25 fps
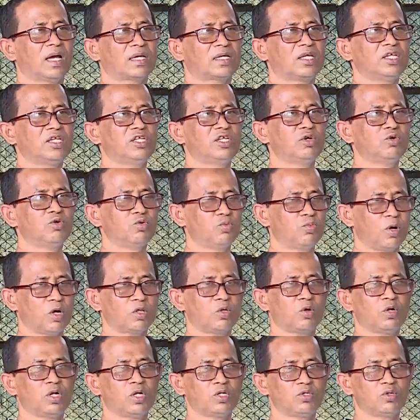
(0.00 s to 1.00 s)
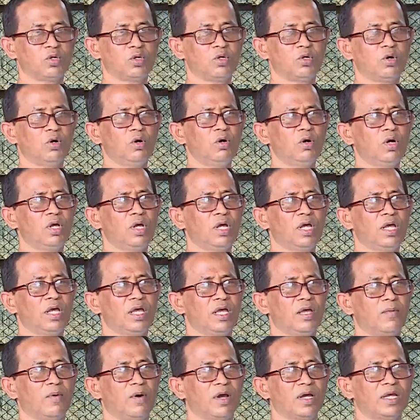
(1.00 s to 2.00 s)
কৃষি উৎপাদনের জন্য
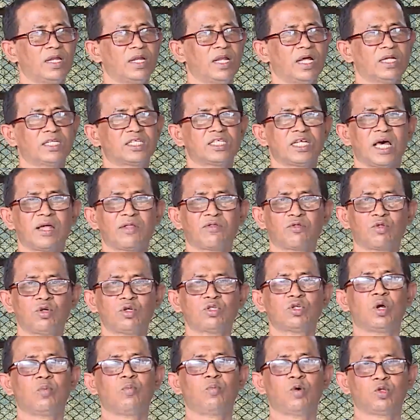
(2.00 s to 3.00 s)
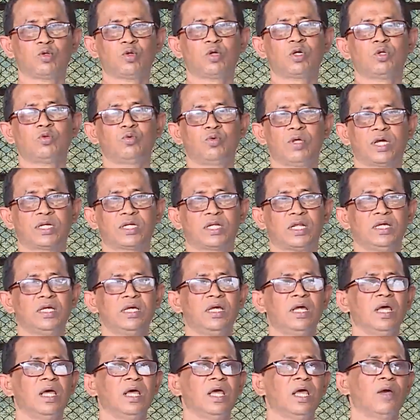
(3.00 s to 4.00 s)
এবং এটা স্বাস্থ্যসম্মত কিন্তু একটাই
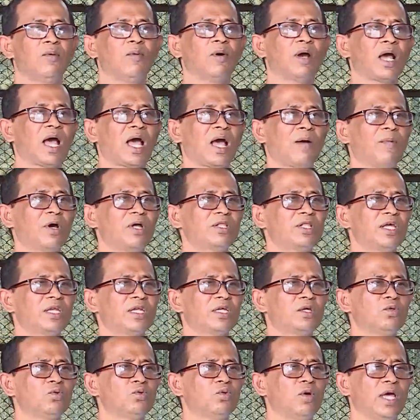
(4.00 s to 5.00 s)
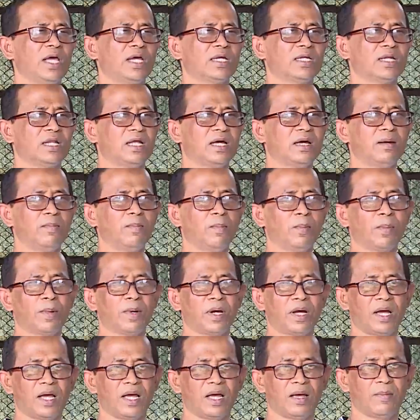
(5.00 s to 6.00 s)
এবং আমাদের কিন্তু একটা
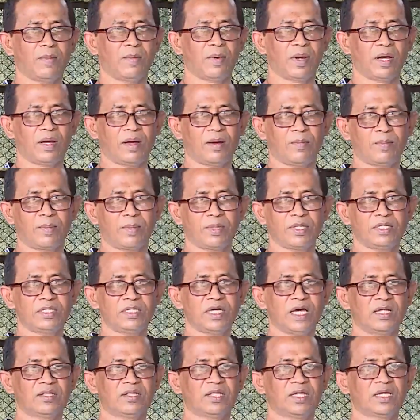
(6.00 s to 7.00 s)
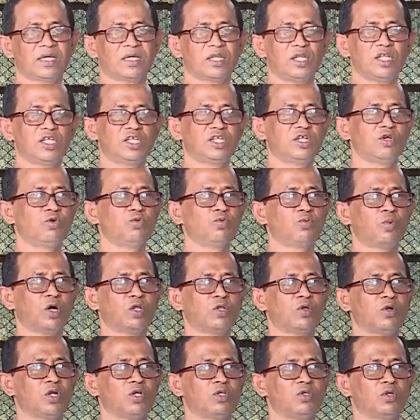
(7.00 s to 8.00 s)
ই আছে কৃষি
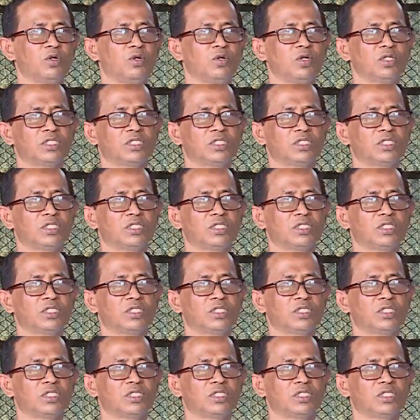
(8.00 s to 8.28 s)
উৎপাদনের জন্য